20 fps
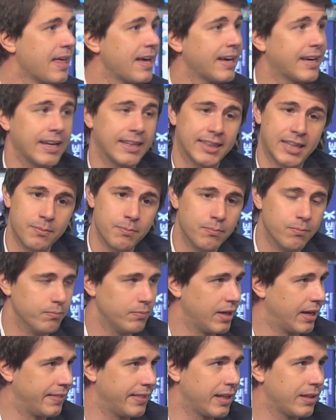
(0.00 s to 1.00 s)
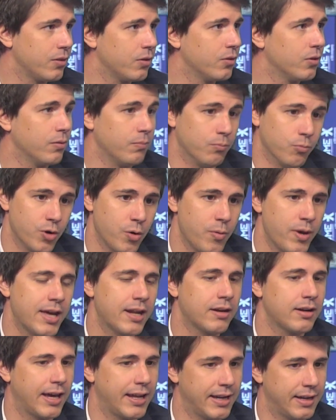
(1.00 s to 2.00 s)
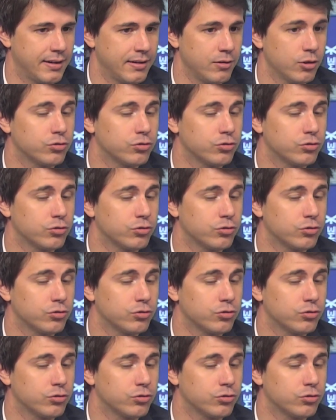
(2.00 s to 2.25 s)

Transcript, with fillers: que están andando muy bien en,